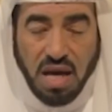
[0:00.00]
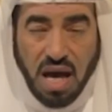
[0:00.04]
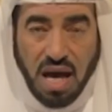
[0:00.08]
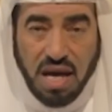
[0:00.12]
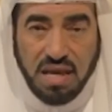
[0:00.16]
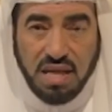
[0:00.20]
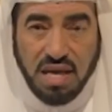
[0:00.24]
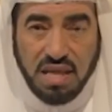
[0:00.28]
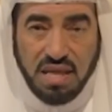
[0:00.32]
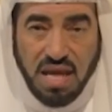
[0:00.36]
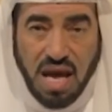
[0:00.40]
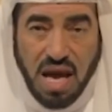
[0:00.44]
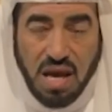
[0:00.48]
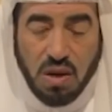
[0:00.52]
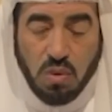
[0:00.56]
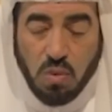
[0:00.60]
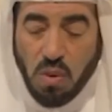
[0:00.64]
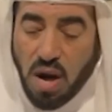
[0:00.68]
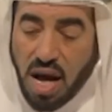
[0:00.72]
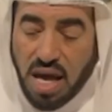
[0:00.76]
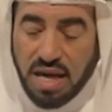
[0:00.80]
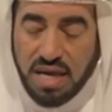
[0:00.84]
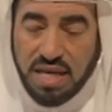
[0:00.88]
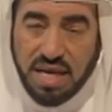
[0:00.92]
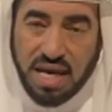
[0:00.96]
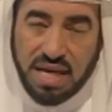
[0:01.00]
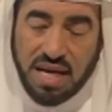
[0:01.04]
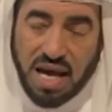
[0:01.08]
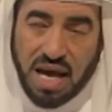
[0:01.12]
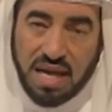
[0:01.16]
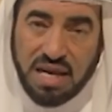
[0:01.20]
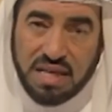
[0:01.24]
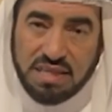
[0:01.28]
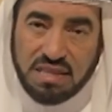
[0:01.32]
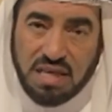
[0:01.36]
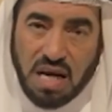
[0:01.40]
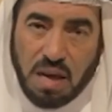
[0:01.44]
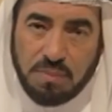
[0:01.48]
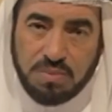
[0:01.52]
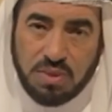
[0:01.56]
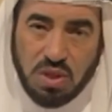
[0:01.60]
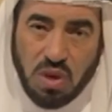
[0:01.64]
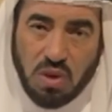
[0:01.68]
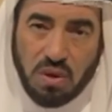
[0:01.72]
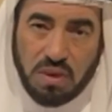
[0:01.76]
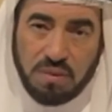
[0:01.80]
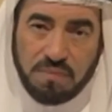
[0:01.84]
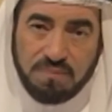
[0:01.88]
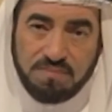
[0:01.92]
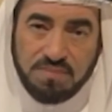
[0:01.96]
آنذاك واليا على
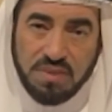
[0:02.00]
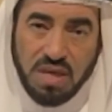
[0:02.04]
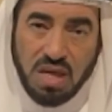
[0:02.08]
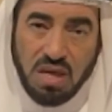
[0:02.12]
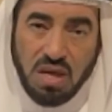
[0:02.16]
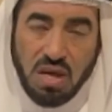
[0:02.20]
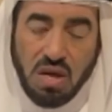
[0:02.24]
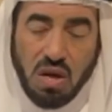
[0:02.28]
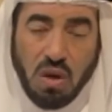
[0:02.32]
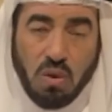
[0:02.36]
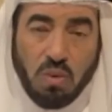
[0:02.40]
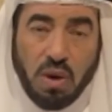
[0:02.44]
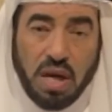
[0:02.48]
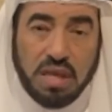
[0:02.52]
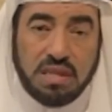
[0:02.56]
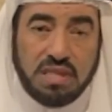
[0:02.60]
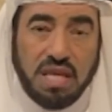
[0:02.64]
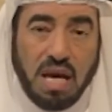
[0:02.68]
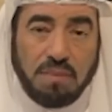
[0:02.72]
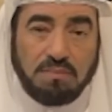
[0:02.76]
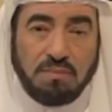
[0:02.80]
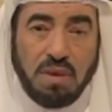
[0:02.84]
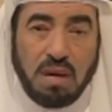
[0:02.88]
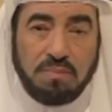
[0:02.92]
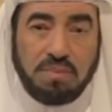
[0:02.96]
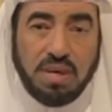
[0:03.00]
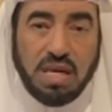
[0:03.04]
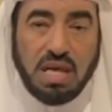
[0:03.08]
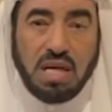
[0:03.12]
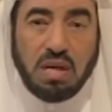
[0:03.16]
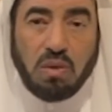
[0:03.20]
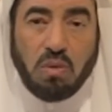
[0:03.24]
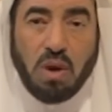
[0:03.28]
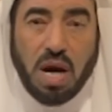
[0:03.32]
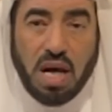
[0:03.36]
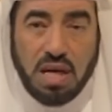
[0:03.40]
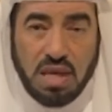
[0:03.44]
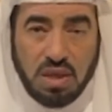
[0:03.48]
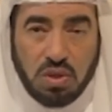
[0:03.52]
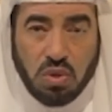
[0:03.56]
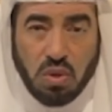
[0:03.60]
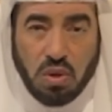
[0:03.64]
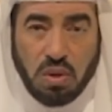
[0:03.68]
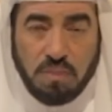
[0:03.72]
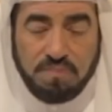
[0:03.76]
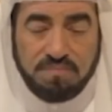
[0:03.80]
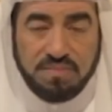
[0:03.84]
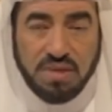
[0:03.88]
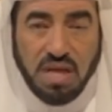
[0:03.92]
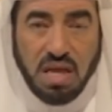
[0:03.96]
طرابزون واهتم به
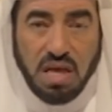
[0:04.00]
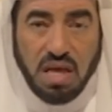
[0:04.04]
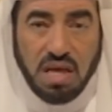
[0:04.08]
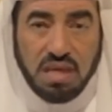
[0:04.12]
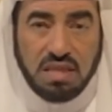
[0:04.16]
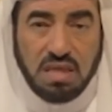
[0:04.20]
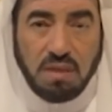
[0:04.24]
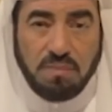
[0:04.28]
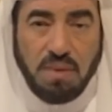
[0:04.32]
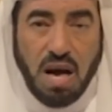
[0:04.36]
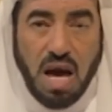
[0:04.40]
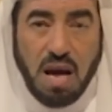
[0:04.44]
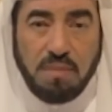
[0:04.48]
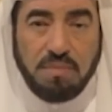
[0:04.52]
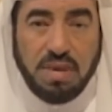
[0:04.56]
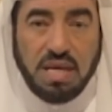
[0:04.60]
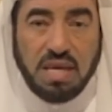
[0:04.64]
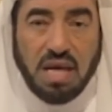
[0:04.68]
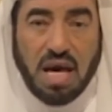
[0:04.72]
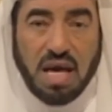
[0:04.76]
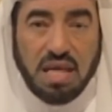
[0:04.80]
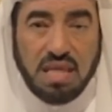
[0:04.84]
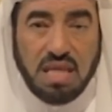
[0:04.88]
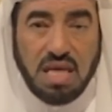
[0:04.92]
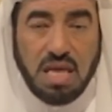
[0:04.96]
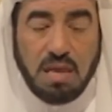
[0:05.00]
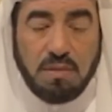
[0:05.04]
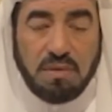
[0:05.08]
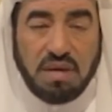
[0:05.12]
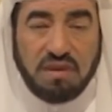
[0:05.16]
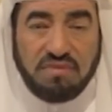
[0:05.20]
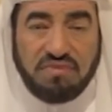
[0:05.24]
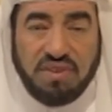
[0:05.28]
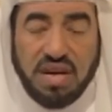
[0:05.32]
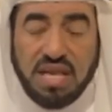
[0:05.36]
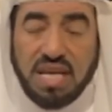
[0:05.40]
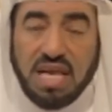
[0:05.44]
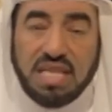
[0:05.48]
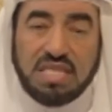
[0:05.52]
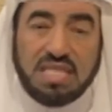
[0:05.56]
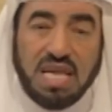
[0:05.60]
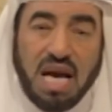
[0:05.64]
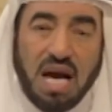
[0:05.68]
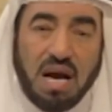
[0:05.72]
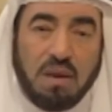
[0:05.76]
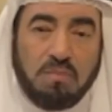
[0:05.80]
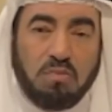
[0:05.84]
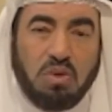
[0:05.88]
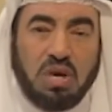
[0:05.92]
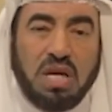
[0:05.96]
والده اهتماما عظيما
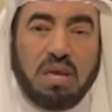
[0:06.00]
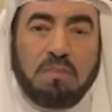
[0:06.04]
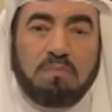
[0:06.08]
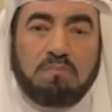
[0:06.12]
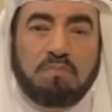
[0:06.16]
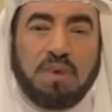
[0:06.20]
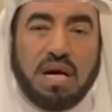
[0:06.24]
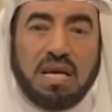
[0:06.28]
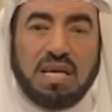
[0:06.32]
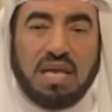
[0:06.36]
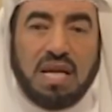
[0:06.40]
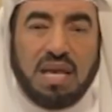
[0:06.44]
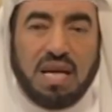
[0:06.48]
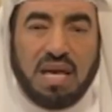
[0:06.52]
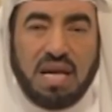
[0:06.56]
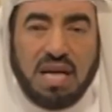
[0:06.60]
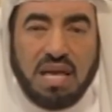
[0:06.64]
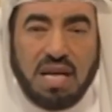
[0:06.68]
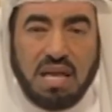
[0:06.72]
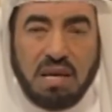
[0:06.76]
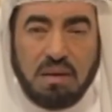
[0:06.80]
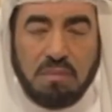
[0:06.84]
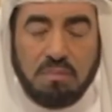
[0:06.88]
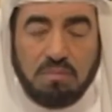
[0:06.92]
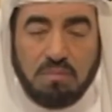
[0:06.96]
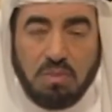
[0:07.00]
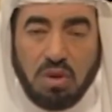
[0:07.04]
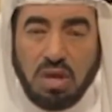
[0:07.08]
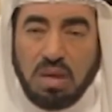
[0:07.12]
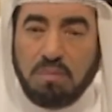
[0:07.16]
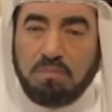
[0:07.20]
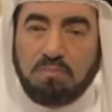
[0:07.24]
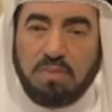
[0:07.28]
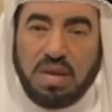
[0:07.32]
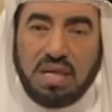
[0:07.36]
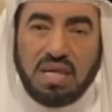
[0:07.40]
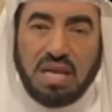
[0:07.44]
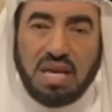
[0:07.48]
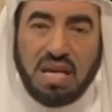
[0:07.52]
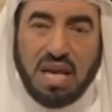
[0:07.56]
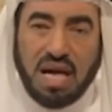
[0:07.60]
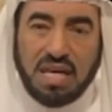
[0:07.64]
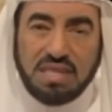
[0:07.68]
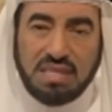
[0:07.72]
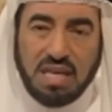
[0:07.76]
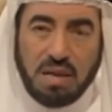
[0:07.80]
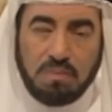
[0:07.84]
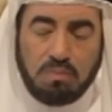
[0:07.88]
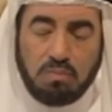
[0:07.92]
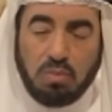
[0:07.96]
فنشا محبا للعلم محبا
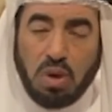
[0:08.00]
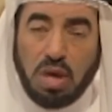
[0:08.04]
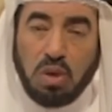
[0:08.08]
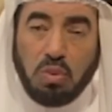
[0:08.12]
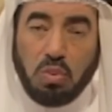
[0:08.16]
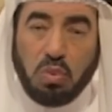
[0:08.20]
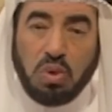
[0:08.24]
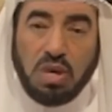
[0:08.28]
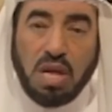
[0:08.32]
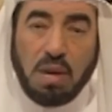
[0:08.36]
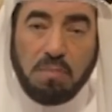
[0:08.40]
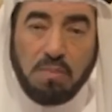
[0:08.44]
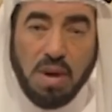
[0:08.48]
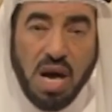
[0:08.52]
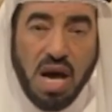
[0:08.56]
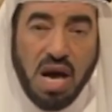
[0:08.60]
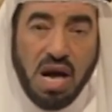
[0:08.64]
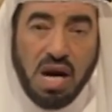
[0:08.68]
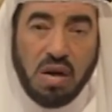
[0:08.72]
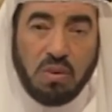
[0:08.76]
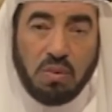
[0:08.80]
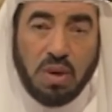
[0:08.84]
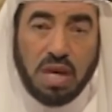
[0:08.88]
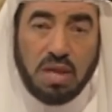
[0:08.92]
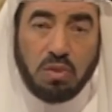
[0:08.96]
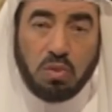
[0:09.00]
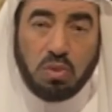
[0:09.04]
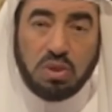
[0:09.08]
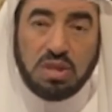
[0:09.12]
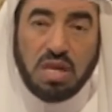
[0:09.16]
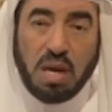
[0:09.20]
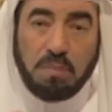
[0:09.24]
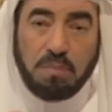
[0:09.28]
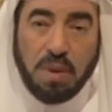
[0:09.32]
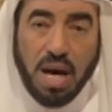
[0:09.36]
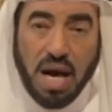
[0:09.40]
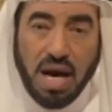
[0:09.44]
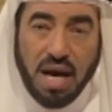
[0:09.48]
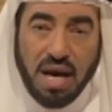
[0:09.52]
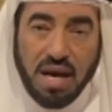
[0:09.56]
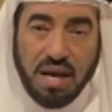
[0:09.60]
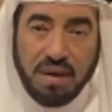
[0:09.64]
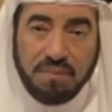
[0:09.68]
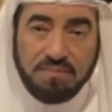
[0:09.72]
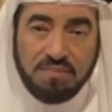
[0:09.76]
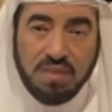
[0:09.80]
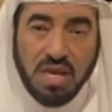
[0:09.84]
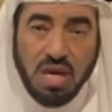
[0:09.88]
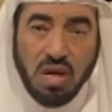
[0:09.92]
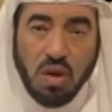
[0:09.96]
للادب والعلماء والادباء
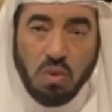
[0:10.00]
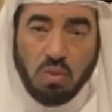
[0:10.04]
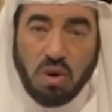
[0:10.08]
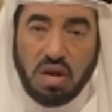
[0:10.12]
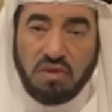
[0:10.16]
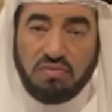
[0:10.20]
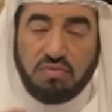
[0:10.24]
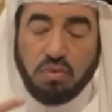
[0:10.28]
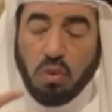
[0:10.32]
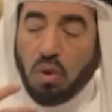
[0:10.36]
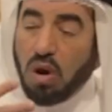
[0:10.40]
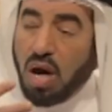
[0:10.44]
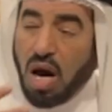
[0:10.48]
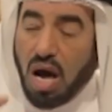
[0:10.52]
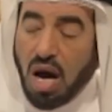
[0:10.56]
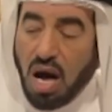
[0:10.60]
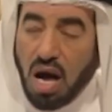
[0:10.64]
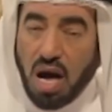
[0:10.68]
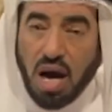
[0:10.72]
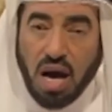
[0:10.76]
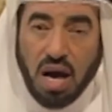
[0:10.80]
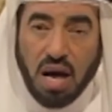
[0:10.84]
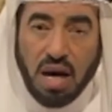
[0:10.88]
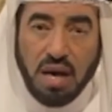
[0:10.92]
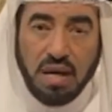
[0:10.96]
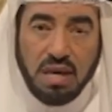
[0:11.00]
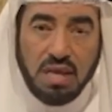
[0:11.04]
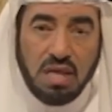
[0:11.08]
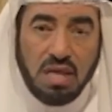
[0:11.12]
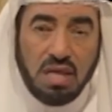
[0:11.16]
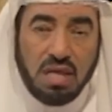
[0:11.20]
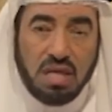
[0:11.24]
والفقهاء